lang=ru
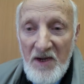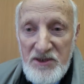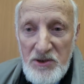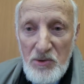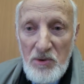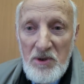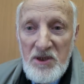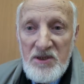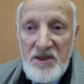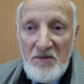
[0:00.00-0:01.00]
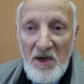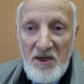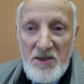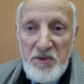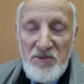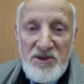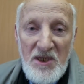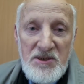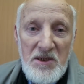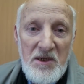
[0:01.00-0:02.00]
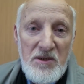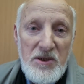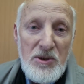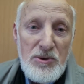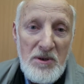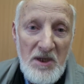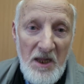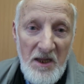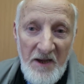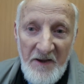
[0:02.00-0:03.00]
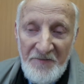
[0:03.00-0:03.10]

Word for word: квартиру, и там как раз помещался их журнал,